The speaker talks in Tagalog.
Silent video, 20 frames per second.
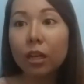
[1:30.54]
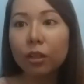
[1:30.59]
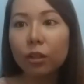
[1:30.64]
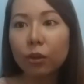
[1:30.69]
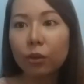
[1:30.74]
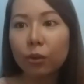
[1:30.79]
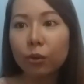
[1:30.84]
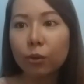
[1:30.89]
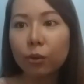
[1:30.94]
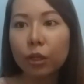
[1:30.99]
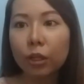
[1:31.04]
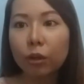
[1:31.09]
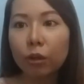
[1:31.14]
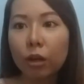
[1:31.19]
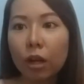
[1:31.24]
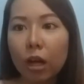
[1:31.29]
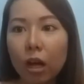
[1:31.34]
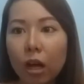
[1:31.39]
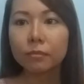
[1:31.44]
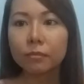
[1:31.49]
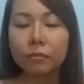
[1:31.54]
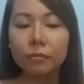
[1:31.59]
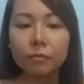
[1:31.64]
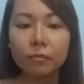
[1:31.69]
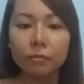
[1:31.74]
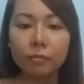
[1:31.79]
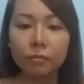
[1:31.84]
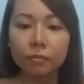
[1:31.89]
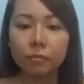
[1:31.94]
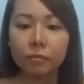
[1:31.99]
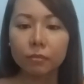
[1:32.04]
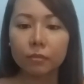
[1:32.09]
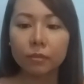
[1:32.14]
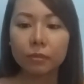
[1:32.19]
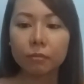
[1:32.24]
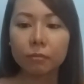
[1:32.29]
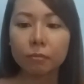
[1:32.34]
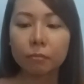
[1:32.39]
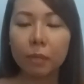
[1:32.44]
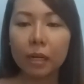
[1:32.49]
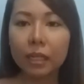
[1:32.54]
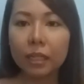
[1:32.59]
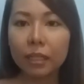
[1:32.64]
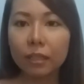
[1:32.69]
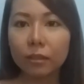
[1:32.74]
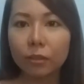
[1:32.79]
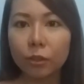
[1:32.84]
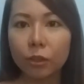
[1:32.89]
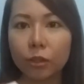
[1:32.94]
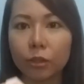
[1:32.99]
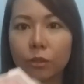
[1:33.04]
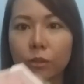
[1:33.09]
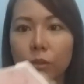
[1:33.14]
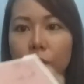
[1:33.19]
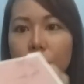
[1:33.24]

inyo. Kunin ko lang. Bali, ito yun